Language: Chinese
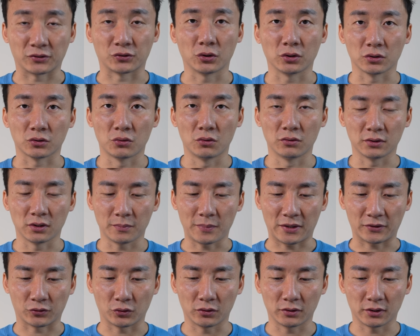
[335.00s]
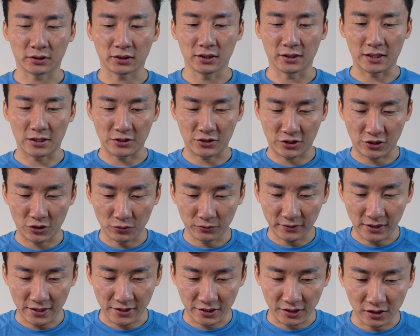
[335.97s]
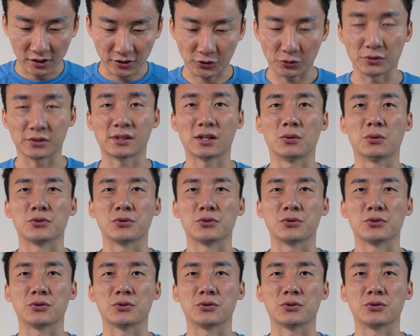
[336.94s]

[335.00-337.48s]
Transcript: 所有的功能、把所有的特点集中在一个手机上，